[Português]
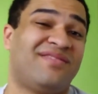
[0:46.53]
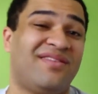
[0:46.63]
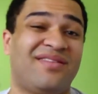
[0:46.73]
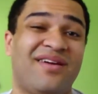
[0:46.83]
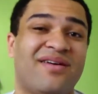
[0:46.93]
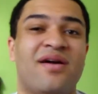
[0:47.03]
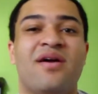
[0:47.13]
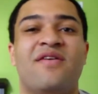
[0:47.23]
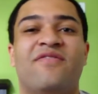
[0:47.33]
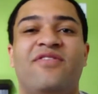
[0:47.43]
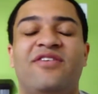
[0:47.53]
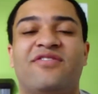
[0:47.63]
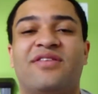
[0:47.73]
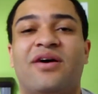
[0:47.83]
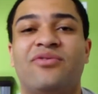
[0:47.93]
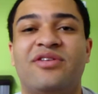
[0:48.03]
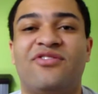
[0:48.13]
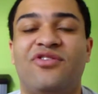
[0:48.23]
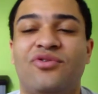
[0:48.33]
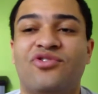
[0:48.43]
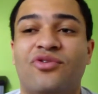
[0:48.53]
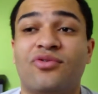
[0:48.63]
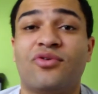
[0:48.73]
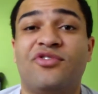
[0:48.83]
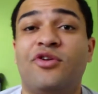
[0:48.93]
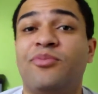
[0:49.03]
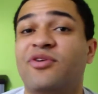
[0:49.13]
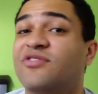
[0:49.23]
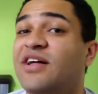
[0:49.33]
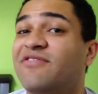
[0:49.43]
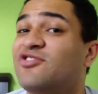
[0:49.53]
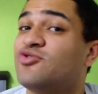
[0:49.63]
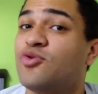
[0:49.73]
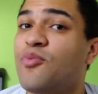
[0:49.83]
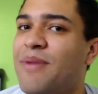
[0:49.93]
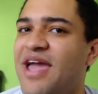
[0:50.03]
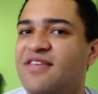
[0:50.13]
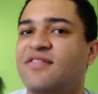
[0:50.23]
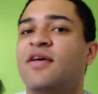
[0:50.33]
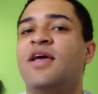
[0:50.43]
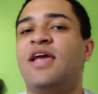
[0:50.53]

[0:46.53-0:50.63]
Tem até vezes que tá acontecendo isso, que eu não estou conseguindo postar vídeo em um mês.